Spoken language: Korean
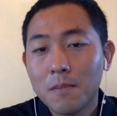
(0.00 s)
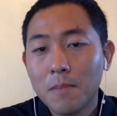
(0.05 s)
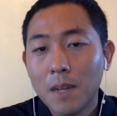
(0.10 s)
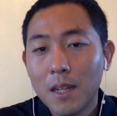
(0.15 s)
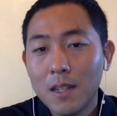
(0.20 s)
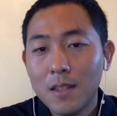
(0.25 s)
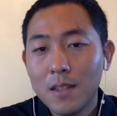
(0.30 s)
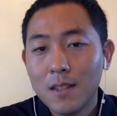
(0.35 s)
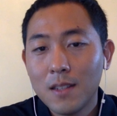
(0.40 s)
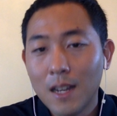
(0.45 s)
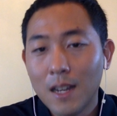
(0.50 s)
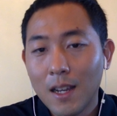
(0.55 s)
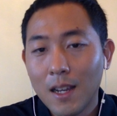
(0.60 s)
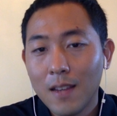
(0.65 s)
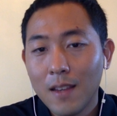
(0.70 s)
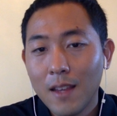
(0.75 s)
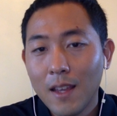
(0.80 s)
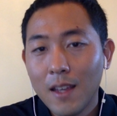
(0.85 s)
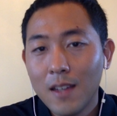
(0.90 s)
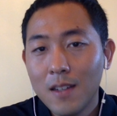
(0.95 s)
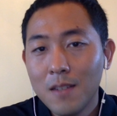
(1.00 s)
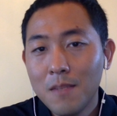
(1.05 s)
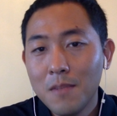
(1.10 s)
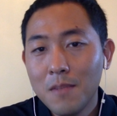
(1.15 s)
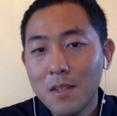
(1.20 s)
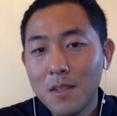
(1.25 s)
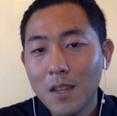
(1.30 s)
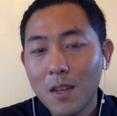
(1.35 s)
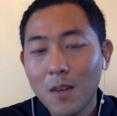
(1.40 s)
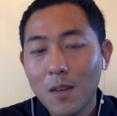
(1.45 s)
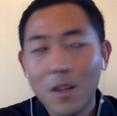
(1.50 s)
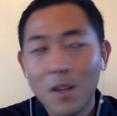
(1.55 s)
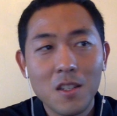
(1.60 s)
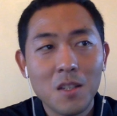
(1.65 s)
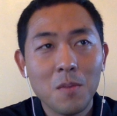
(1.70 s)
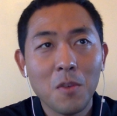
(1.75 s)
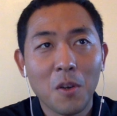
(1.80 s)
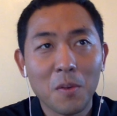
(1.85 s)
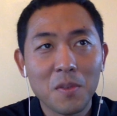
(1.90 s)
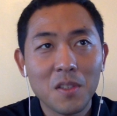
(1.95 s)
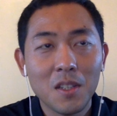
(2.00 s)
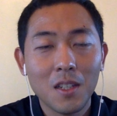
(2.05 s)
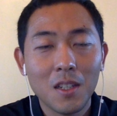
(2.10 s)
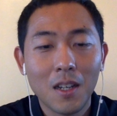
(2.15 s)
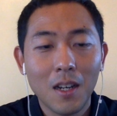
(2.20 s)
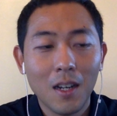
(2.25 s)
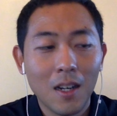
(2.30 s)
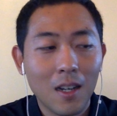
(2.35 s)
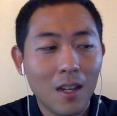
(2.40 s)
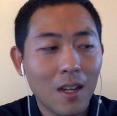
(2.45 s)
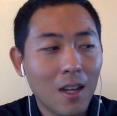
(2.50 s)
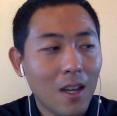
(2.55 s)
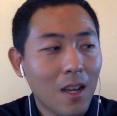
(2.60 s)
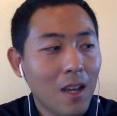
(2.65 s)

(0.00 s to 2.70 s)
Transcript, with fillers: 파는 가게인데 음식에 관심이 없으니까